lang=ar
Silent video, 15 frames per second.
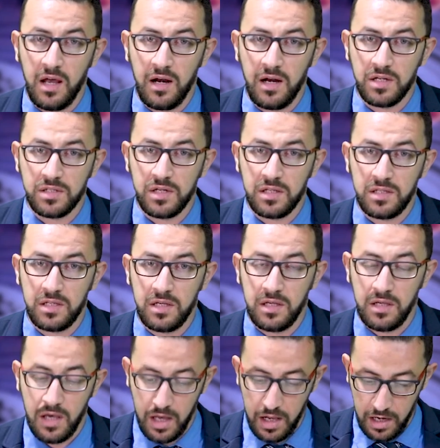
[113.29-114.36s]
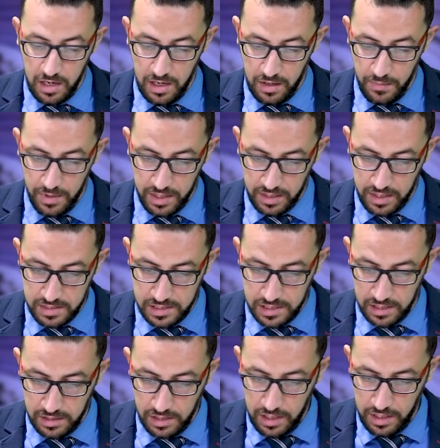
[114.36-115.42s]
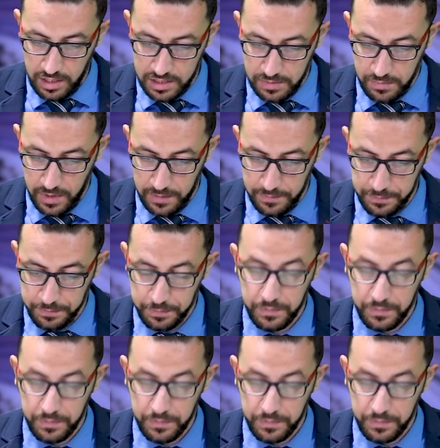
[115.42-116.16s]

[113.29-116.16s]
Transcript: اللجنة المركزية للحزب